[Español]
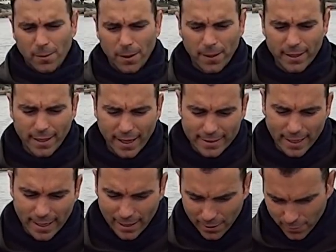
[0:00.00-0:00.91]
bebé ha
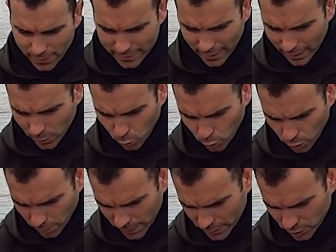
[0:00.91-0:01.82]
tragado hasta el
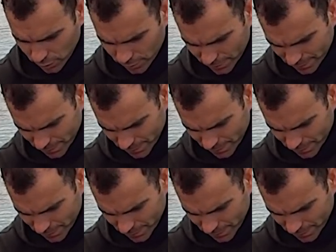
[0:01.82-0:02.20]
culo, macho.